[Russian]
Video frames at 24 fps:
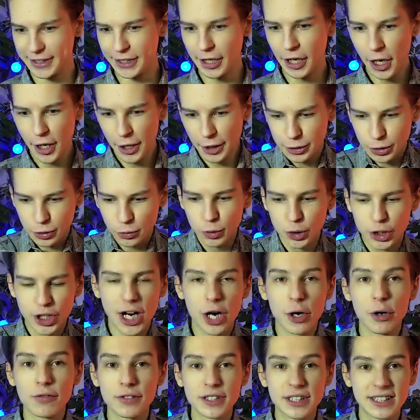и с кучей
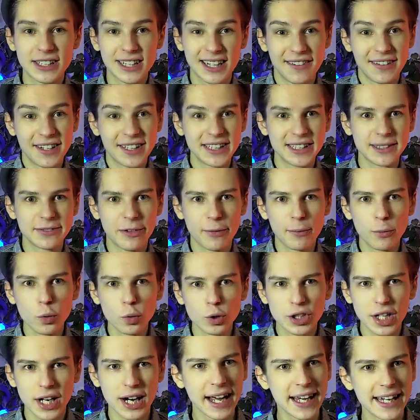какого-то словесного
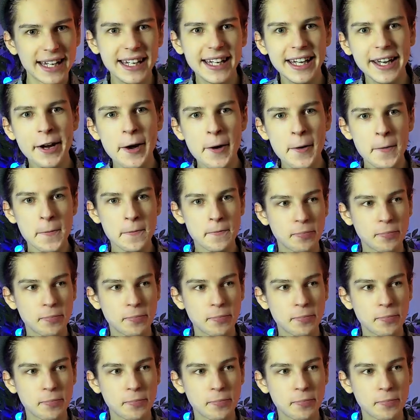мусора и